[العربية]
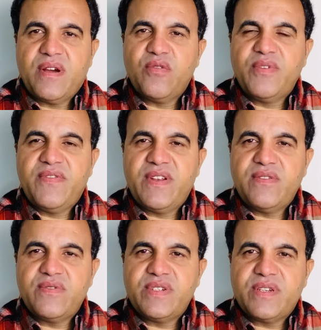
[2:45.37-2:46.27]
او
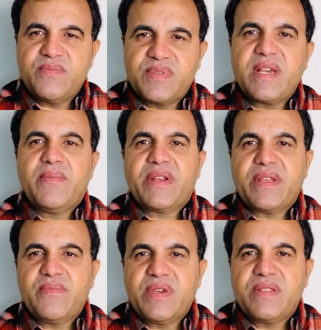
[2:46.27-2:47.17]
بالفلوجة
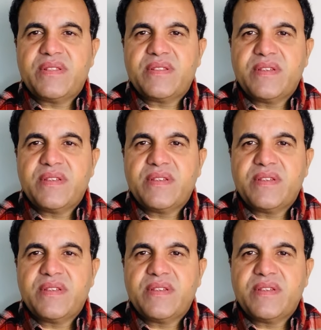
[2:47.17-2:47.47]
بسامرة يمكن